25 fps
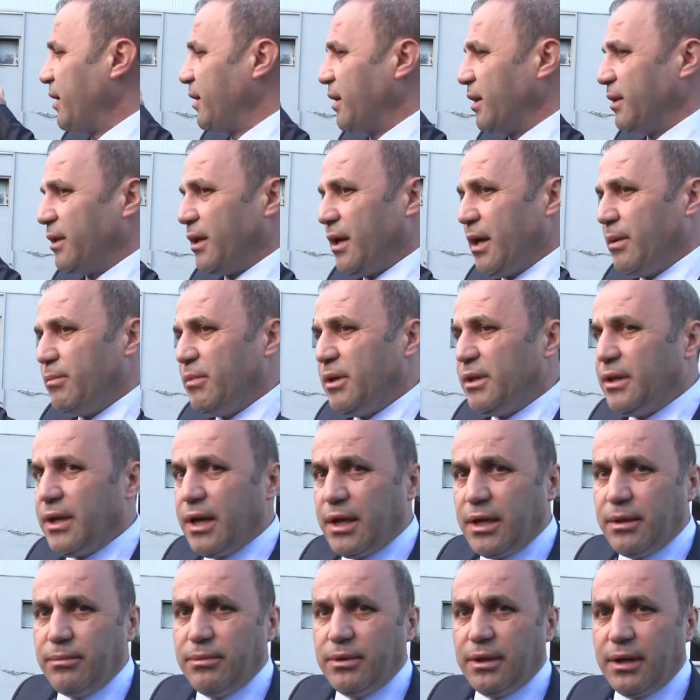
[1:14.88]
aynı anda hem
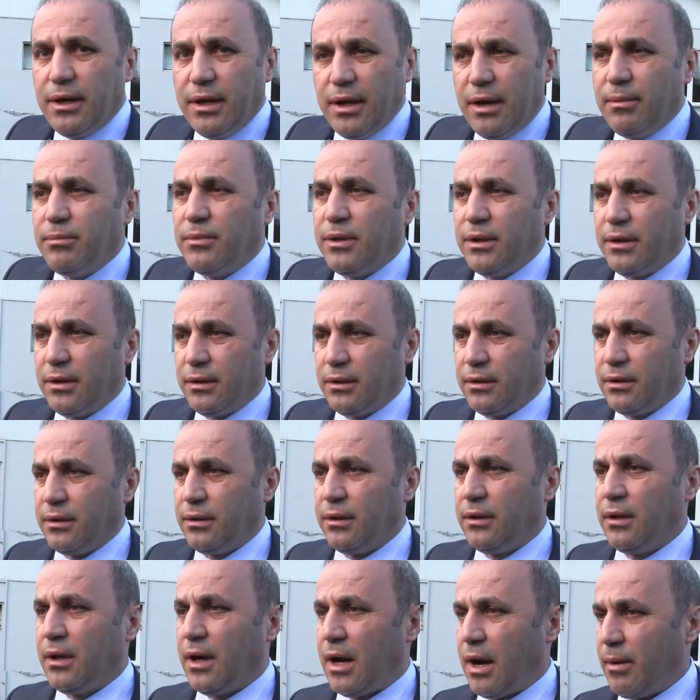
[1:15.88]
idari bina hem de
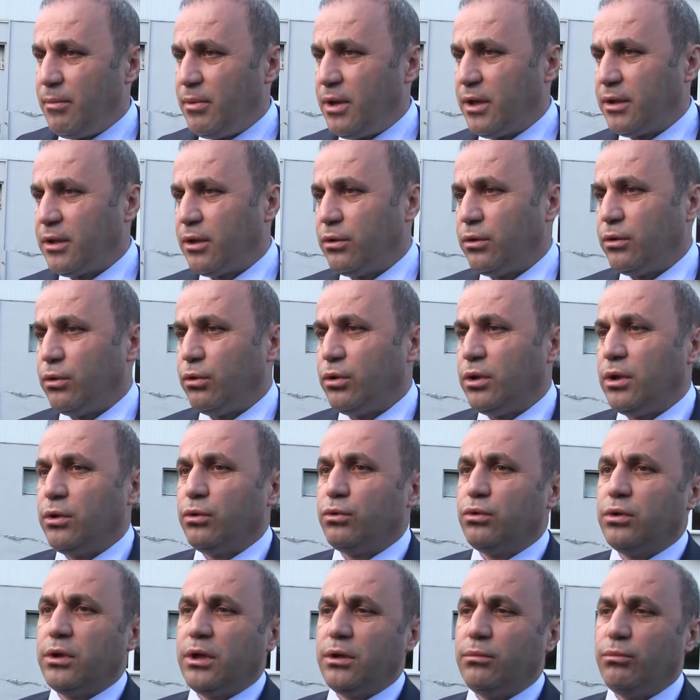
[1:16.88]
ameliyat olan
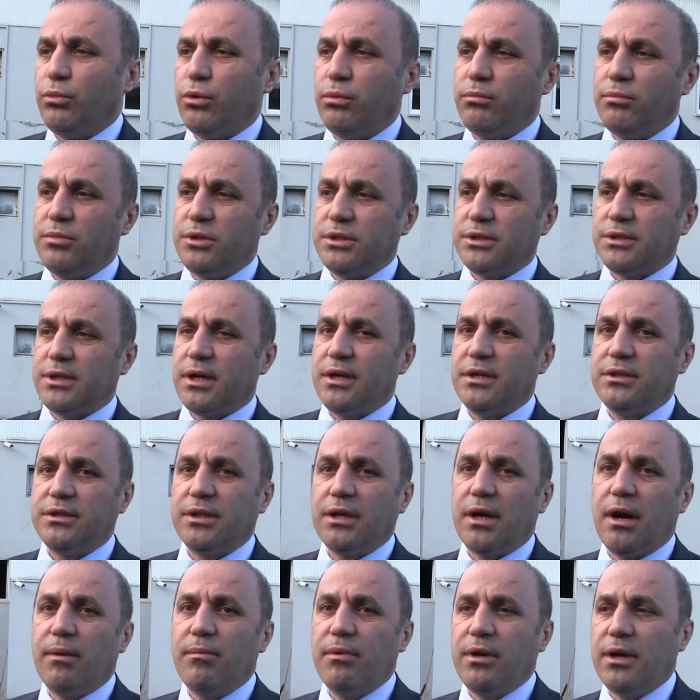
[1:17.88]
kullanım bölümü biz
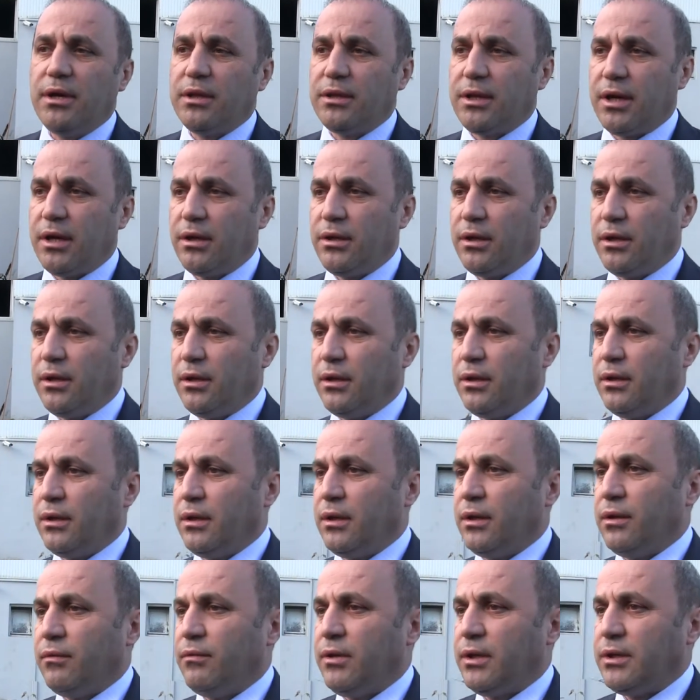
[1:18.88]
sadece ameliyathane
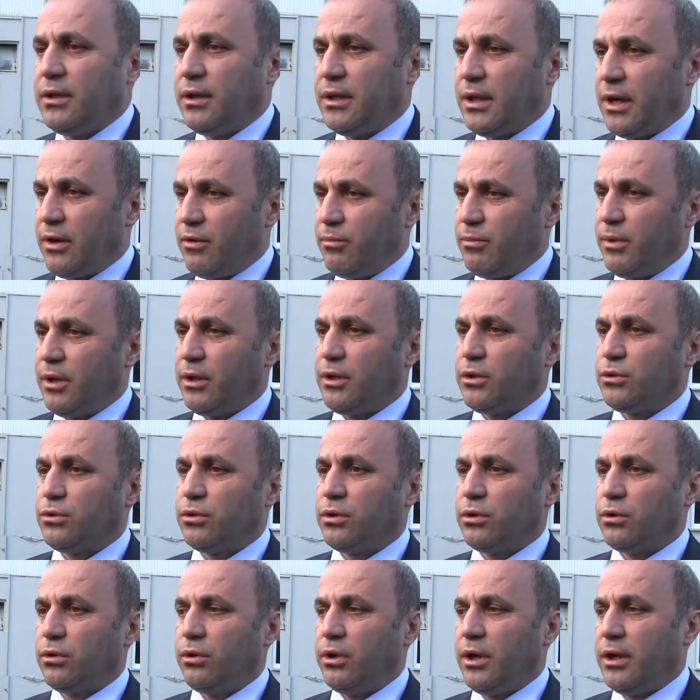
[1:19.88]
ve tedavi merkezi
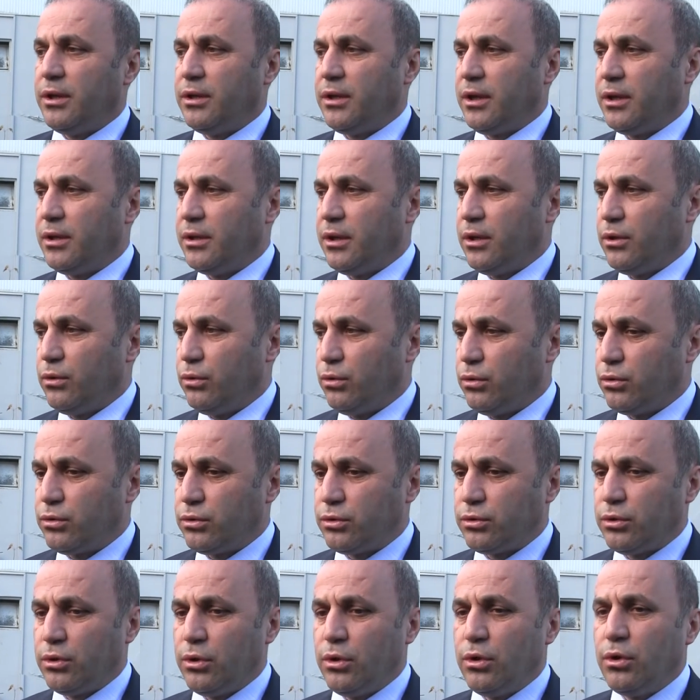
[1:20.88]
olarak entegre
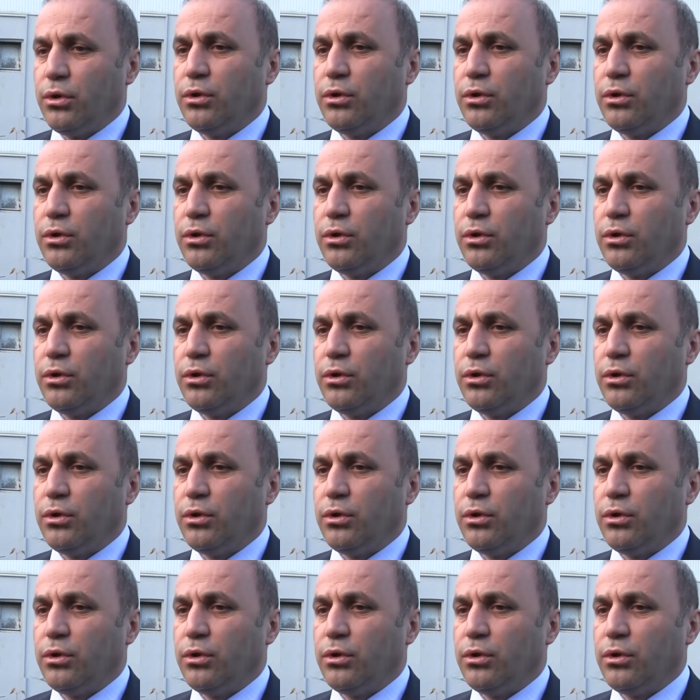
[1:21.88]
ediyoruz.